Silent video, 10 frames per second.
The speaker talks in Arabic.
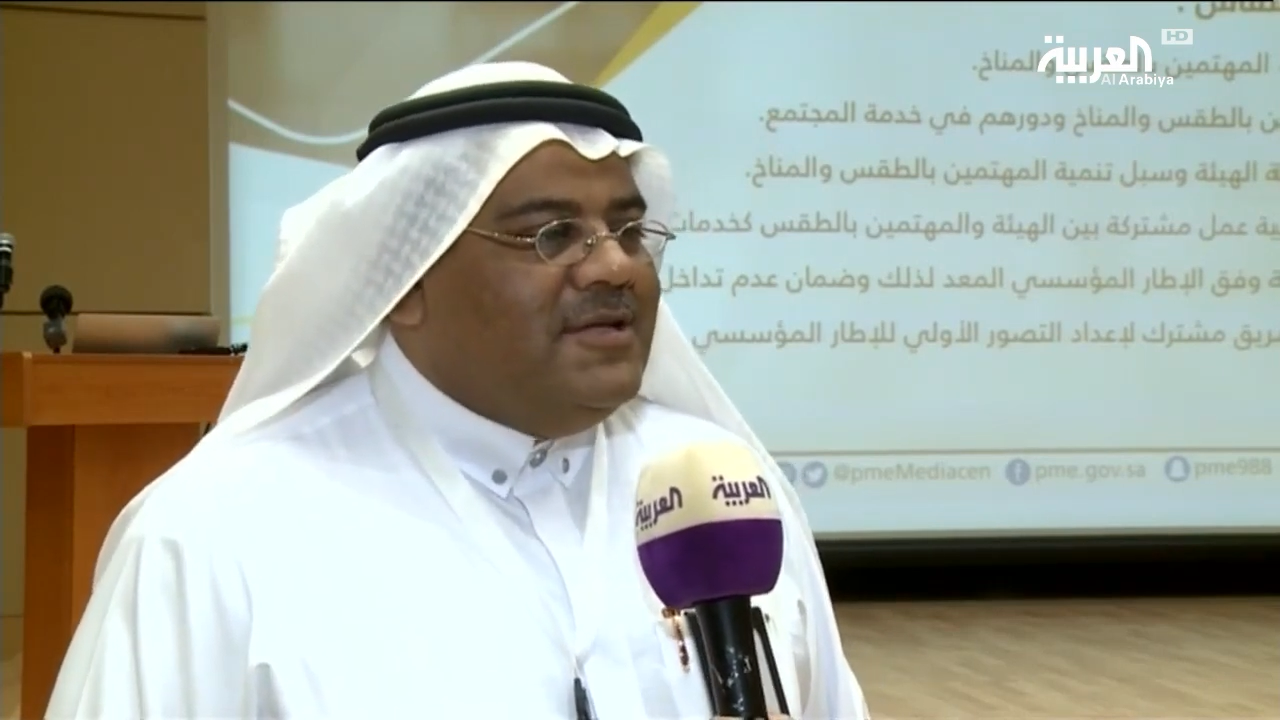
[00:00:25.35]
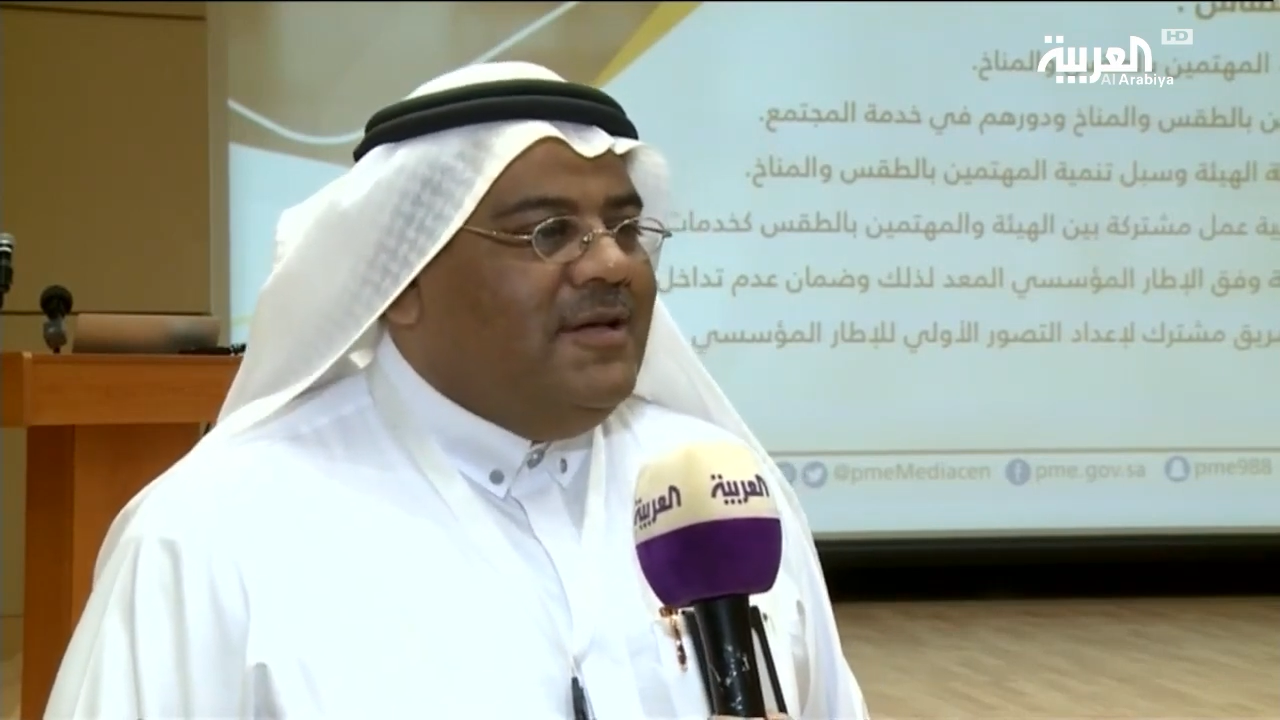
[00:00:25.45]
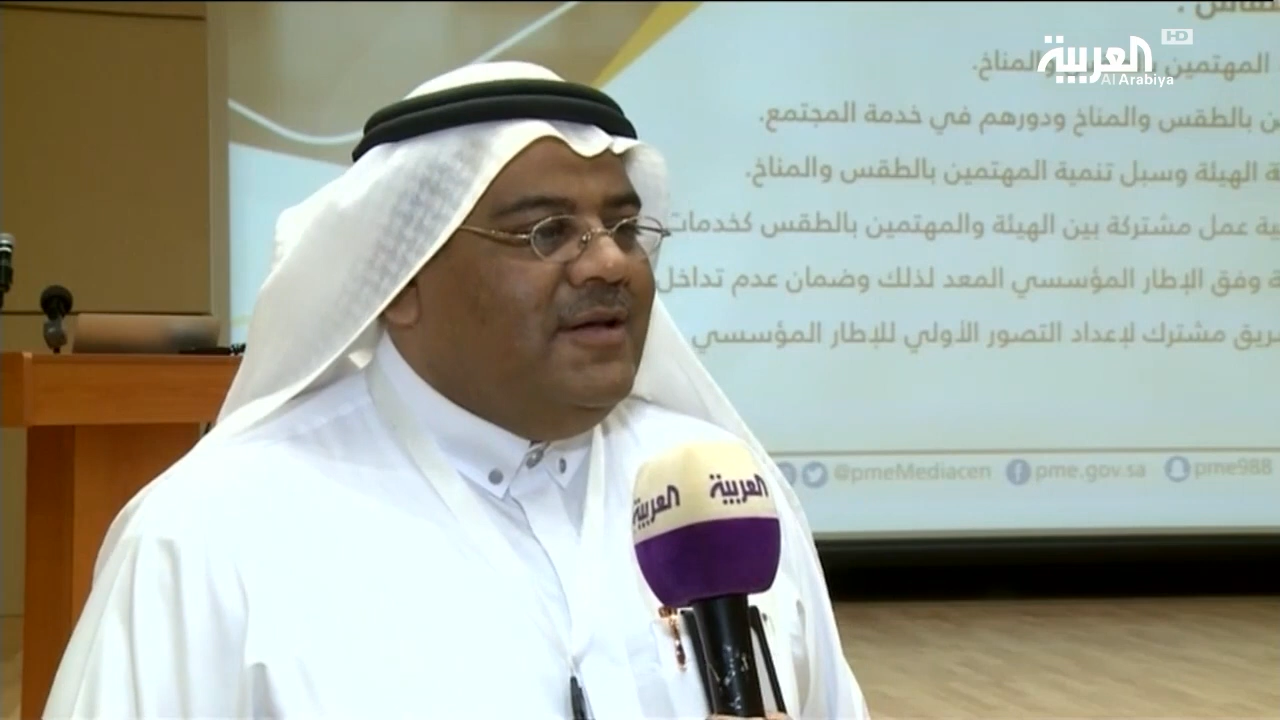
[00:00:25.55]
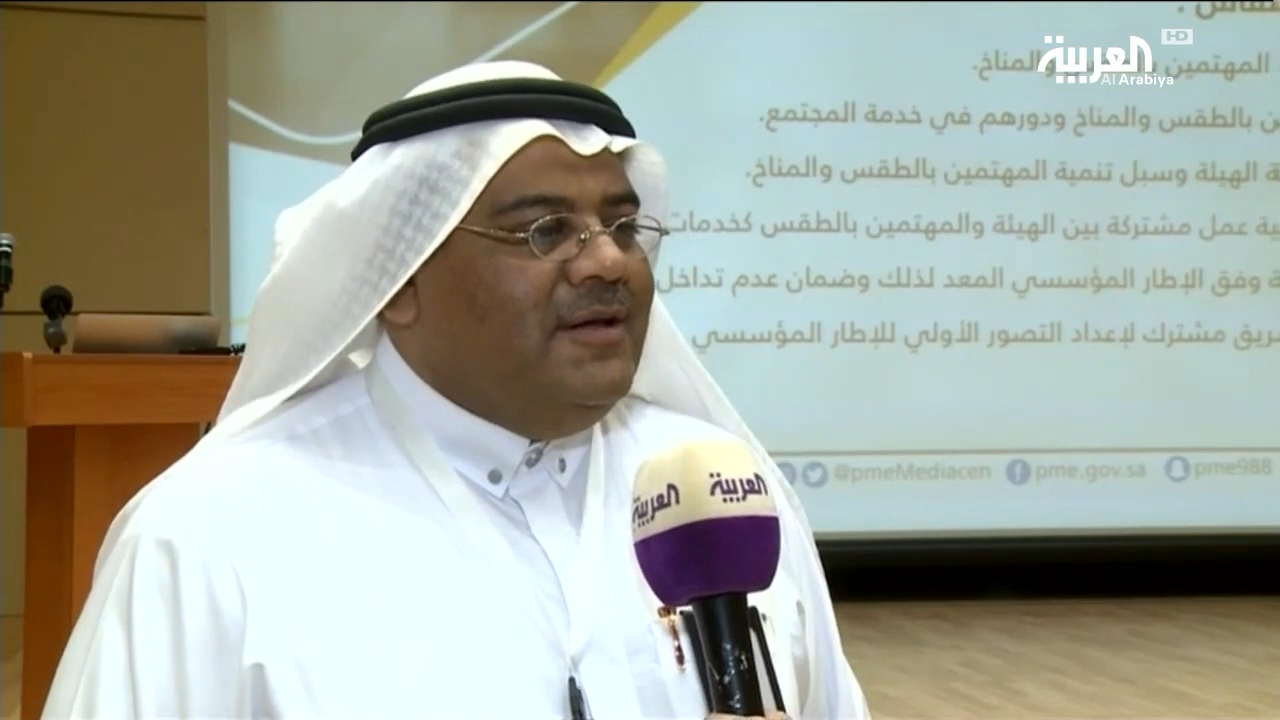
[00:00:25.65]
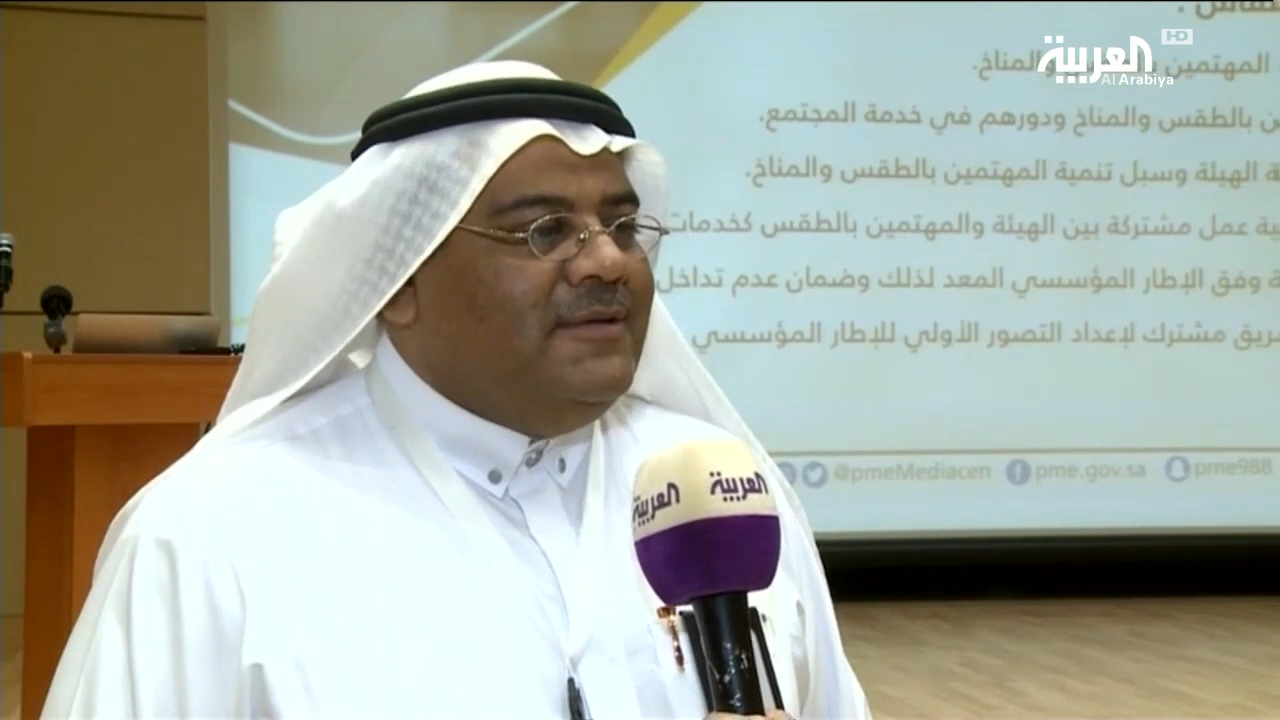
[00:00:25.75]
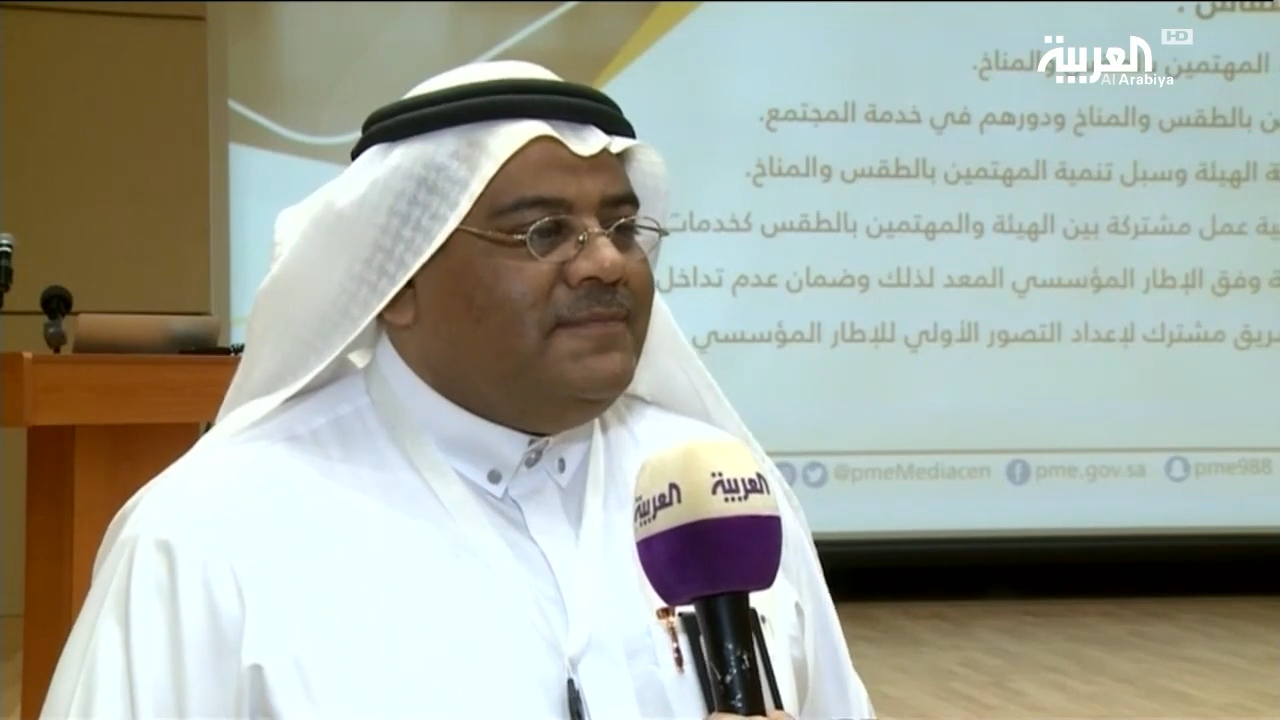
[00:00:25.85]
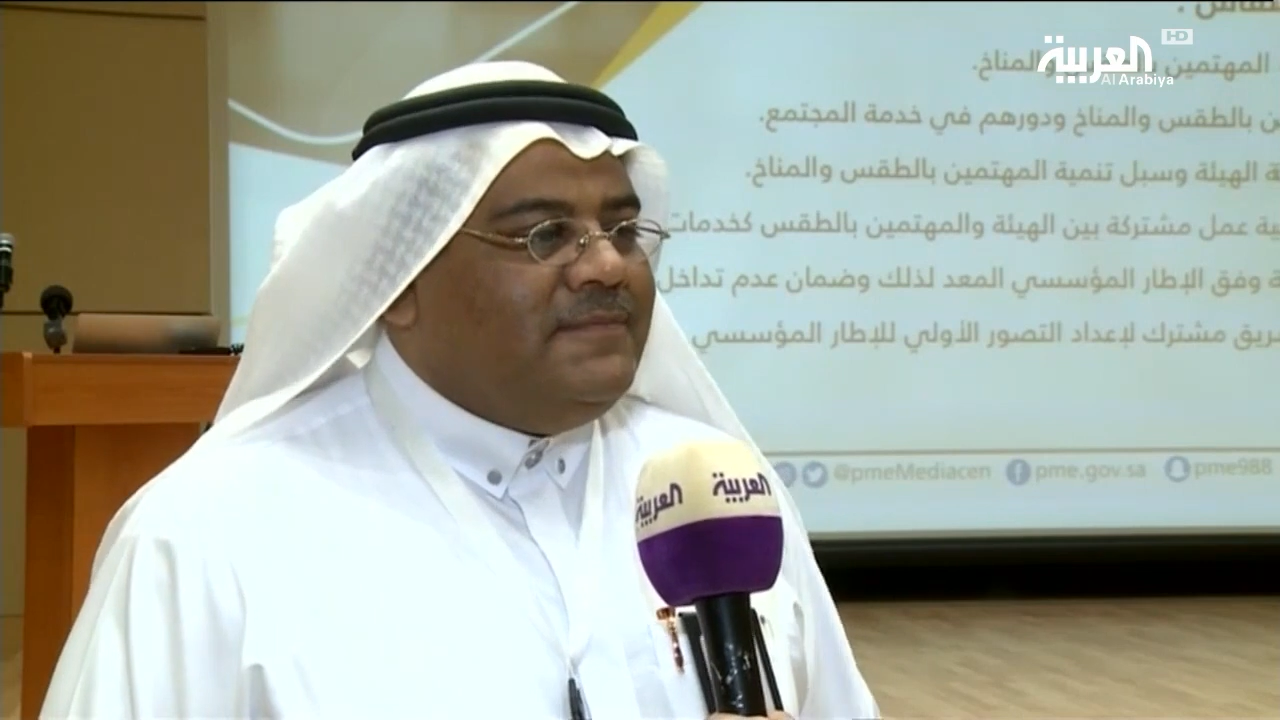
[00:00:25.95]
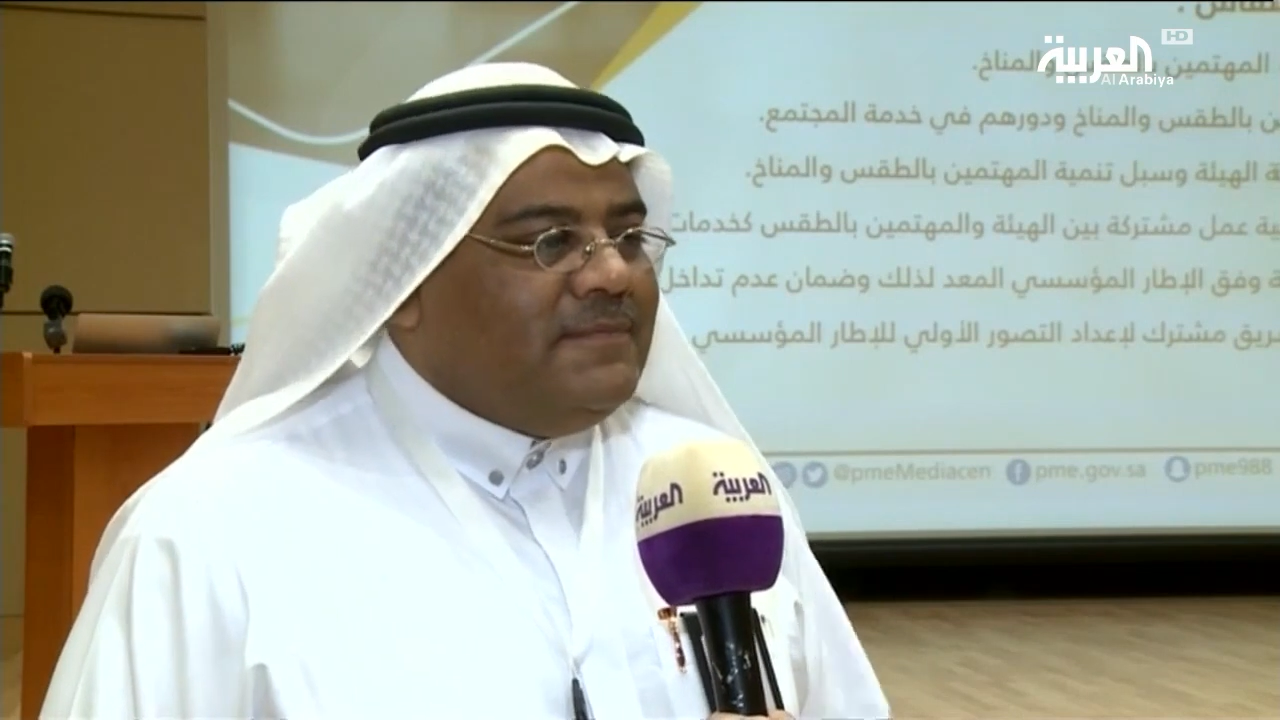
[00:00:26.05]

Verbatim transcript: إلى